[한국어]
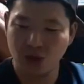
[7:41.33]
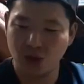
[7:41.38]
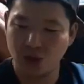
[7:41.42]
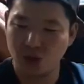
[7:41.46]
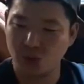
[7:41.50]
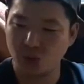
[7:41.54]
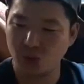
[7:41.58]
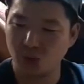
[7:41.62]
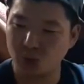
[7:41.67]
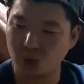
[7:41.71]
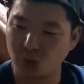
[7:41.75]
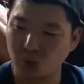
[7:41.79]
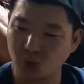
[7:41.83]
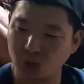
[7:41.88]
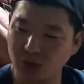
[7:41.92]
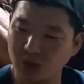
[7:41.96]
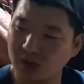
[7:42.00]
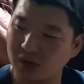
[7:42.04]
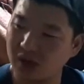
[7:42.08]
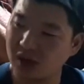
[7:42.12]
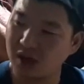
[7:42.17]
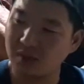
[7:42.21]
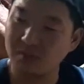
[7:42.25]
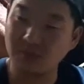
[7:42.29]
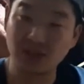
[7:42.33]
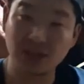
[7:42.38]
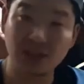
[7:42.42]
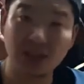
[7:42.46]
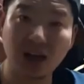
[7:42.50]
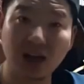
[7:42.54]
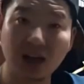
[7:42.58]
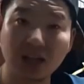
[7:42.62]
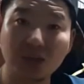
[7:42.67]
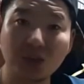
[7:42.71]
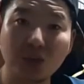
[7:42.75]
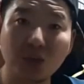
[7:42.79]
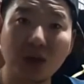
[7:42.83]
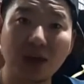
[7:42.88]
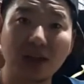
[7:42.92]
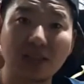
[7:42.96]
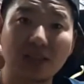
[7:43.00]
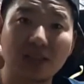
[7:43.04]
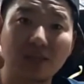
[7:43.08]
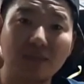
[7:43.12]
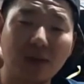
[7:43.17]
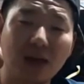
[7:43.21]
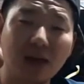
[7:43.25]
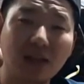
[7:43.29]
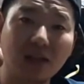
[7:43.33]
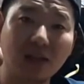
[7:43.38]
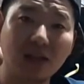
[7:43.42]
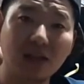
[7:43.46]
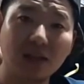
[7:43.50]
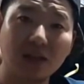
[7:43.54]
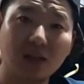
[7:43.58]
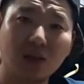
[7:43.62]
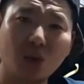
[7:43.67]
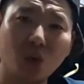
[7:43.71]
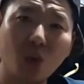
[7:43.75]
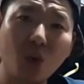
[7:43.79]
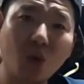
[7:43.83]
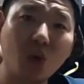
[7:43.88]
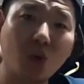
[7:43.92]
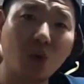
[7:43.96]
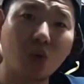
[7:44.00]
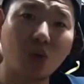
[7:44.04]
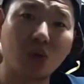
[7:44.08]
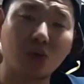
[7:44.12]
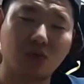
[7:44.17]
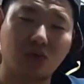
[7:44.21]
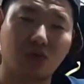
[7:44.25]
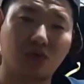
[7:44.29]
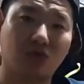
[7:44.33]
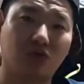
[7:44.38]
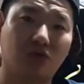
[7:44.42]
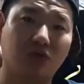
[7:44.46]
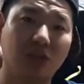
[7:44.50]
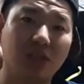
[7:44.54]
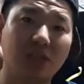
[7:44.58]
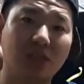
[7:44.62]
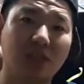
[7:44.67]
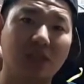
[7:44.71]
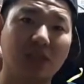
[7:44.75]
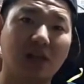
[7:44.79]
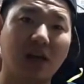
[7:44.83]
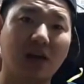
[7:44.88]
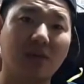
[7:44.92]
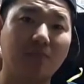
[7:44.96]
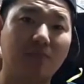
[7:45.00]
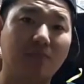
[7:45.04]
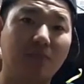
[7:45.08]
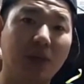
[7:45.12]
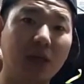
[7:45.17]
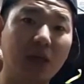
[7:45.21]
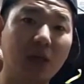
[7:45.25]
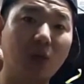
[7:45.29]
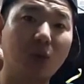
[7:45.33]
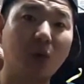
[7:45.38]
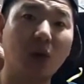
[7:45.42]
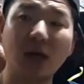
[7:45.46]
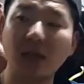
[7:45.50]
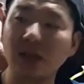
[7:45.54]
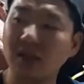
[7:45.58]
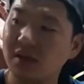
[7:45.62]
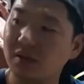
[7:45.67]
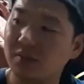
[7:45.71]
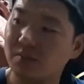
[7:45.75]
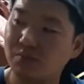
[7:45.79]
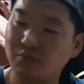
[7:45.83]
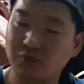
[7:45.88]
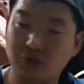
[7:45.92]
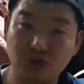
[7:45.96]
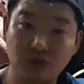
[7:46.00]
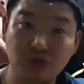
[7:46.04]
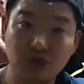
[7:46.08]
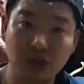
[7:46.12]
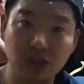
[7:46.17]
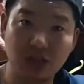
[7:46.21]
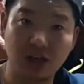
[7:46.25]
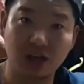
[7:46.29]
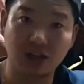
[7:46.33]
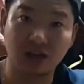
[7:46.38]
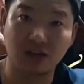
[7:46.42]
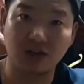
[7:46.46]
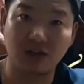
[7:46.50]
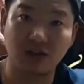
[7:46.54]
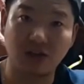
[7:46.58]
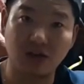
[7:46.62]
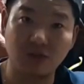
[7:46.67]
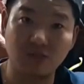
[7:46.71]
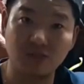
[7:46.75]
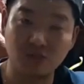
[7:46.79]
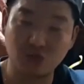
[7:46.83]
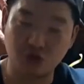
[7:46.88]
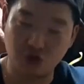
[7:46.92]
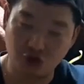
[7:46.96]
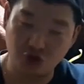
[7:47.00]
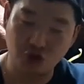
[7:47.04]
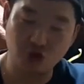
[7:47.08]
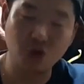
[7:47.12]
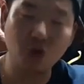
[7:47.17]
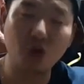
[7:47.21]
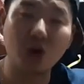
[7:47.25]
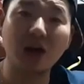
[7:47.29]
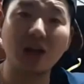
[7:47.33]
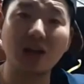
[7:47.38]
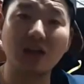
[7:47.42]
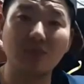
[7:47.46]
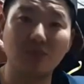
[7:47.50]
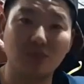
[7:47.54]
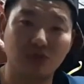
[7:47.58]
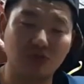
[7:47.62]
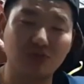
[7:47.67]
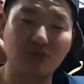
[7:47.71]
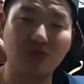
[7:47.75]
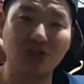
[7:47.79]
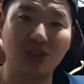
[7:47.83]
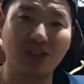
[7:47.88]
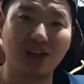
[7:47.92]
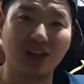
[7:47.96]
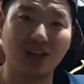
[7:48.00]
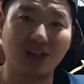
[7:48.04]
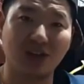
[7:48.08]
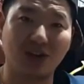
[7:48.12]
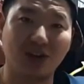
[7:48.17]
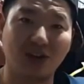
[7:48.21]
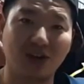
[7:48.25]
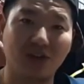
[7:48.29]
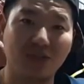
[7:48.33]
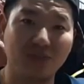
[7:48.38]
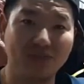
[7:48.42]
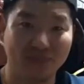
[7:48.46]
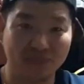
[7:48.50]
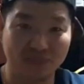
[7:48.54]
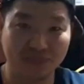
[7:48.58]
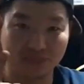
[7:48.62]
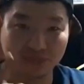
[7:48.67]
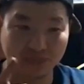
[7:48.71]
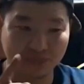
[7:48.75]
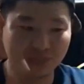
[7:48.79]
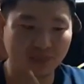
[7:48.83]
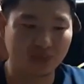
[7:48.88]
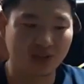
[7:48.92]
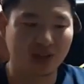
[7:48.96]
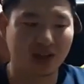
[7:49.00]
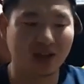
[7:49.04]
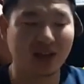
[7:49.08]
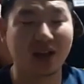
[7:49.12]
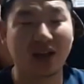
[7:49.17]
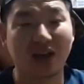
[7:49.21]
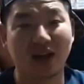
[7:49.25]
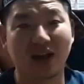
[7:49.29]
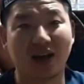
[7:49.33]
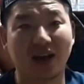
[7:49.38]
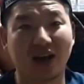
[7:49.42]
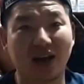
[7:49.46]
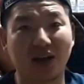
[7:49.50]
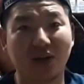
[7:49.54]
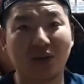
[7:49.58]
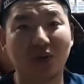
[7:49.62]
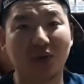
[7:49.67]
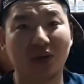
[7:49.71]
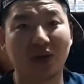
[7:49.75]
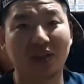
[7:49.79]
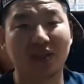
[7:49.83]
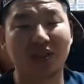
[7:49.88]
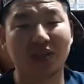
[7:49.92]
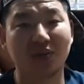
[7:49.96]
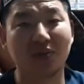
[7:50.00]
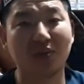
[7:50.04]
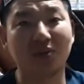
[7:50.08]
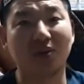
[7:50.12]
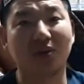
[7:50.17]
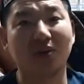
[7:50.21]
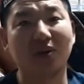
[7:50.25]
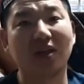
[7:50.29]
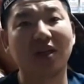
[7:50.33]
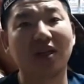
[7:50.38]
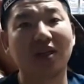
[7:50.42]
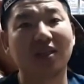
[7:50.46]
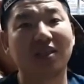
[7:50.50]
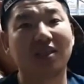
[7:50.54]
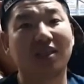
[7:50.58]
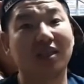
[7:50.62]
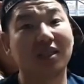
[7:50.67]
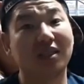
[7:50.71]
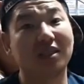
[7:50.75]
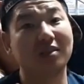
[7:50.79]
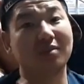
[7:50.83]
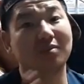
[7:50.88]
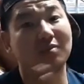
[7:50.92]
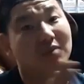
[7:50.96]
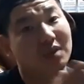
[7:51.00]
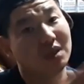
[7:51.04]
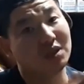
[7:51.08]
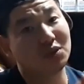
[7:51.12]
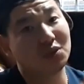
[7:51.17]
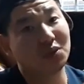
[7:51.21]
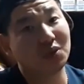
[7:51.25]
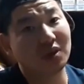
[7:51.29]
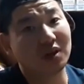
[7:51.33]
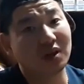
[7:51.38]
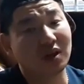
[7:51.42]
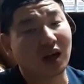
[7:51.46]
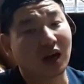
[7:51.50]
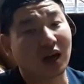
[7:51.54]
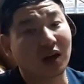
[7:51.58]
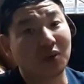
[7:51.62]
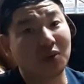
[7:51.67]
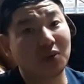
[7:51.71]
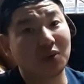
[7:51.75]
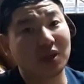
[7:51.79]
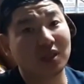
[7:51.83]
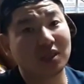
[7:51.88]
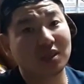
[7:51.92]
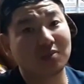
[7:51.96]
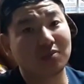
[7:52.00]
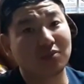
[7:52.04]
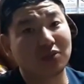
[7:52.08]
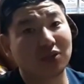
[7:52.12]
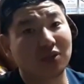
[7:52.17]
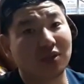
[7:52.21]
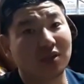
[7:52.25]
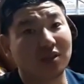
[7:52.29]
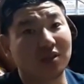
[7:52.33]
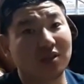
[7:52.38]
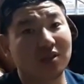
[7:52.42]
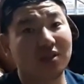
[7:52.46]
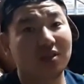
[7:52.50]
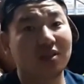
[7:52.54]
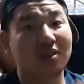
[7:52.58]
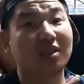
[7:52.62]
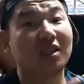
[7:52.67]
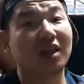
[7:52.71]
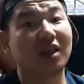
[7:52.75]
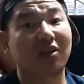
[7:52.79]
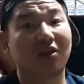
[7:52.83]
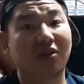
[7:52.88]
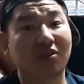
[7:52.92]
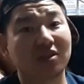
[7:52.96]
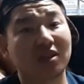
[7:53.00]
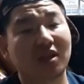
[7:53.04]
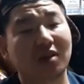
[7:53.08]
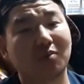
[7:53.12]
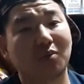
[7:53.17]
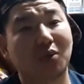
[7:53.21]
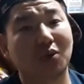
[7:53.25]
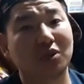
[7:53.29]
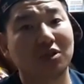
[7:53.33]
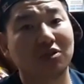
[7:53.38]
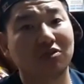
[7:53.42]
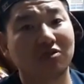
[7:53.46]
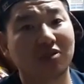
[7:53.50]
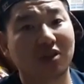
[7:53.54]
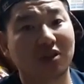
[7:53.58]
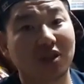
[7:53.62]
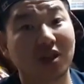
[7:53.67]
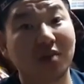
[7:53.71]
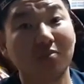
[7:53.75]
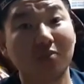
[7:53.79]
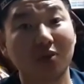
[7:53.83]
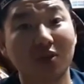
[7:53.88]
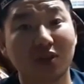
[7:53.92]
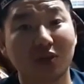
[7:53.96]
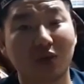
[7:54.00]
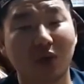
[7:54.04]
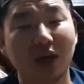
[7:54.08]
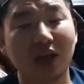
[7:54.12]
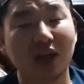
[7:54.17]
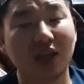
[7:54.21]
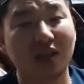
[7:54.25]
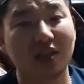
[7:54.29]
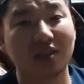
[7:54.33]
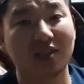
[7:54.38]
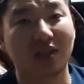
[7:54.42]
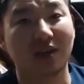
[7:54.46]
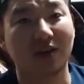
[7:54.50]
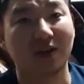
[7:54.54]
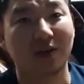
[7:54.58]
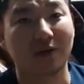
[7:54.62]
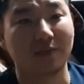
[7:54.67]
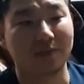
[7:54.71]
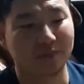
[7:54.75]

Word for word: 요 동력 케이블 사소하지만 꼭 구리스가 필요한 부분이라는 거, 중요한 부분이라는 거 알고 가시고, 지금 예초기를 갖고 계신 분들 제 영상 보시고 나서 한 번씩 확인하세요.